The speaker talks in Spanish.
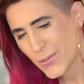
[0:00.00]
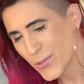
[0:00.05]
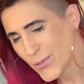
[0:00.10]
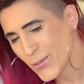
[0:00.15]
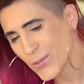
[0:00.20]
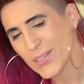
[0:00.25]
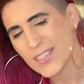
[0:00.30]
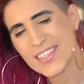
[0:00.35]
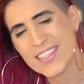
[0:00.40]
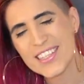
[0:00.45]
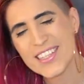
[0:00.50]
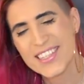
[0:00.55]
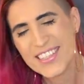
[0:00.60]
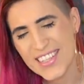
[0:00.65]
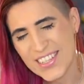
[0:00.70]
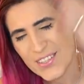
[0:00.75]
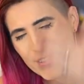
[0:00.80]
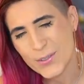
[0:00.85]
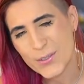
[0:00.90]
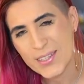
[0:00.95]
justo este es el
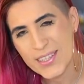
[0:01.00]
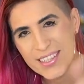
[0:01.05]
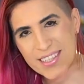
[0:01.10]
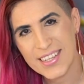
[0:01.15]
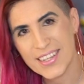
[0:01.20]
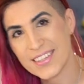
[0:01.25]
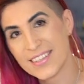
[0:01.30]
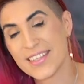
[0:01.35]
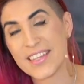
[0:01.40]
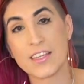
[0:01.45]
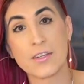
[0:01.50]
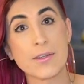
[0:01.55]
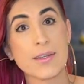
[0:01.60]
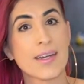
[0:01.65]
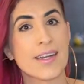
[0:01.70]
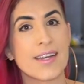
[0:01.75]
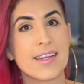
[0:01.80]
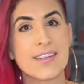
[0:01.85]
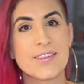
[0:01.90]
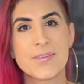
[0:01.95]
desorden que les quiero
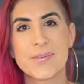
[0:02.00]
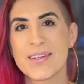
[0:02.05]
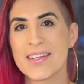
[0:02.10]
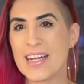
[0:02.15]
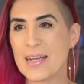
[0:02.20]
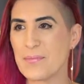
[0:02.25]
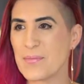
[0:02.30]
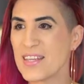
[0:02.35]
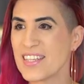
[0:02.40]
dejar ahí sobre la